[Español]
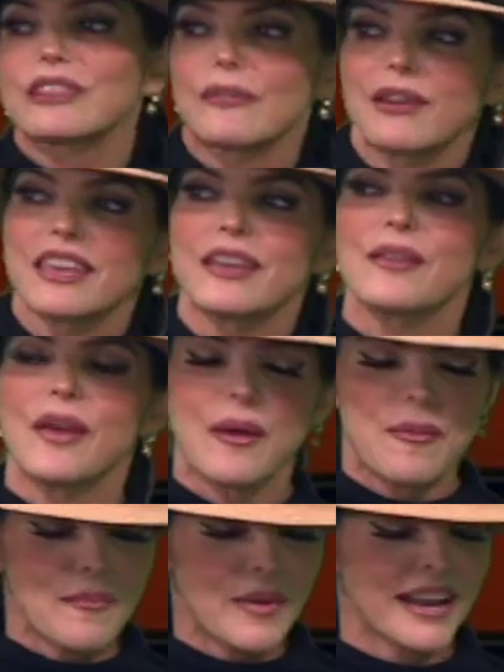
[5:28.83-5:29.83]
que vayan
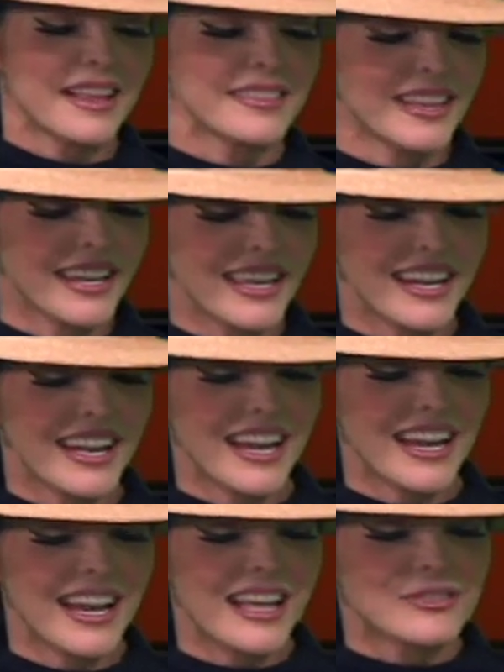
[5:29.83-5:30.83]
van a tener
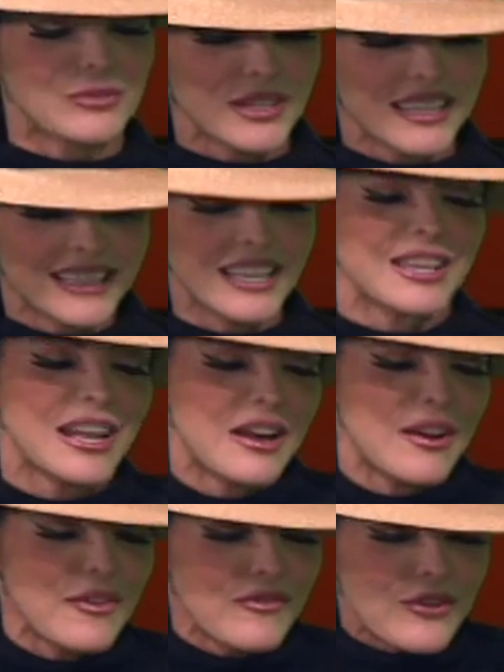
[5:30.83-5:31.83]
la suerte y
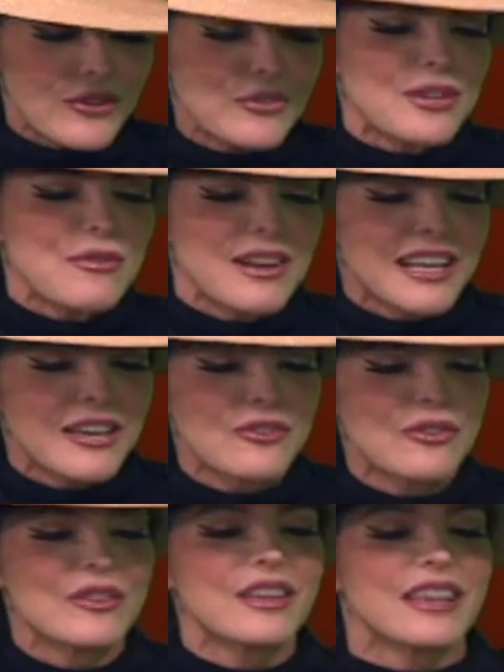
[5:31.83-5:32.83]
la fortuna igual que
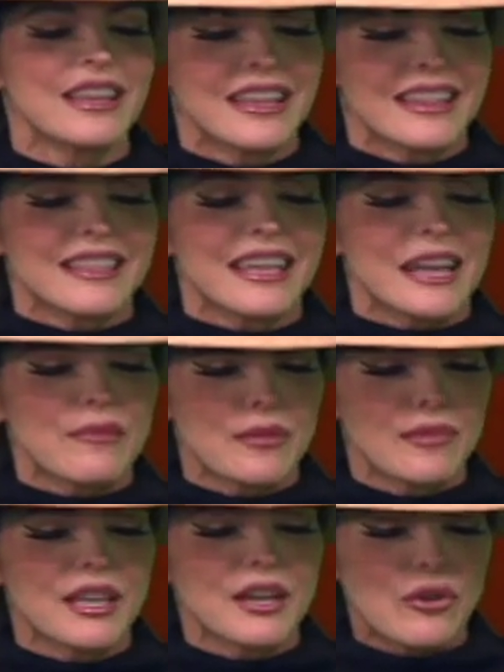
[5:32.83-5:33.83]
yo de
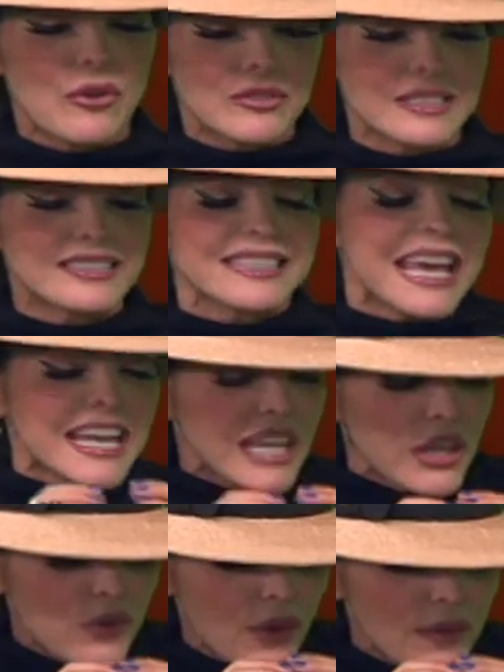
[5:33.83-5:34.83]
revivir cosas que
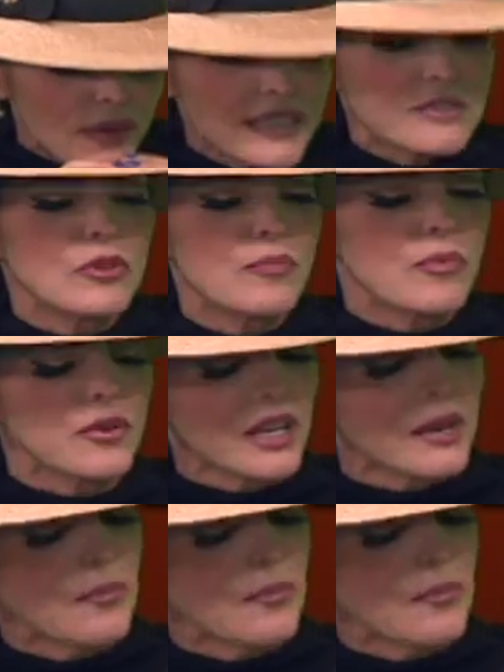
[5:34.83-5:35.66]
ni yo he visto porque